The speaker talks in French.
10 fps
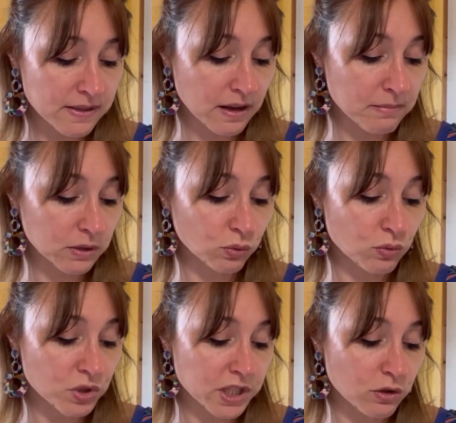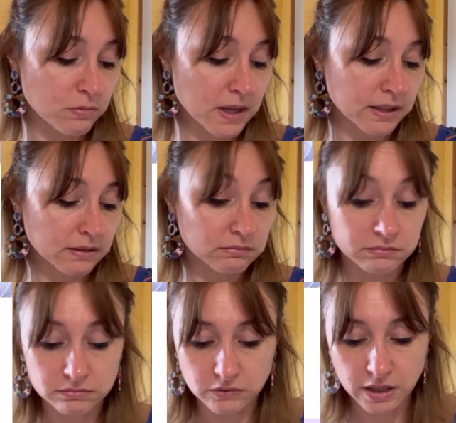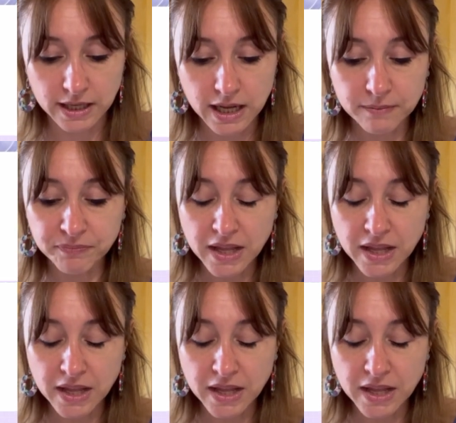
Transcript: dermatologiquement. Hein. Voilà.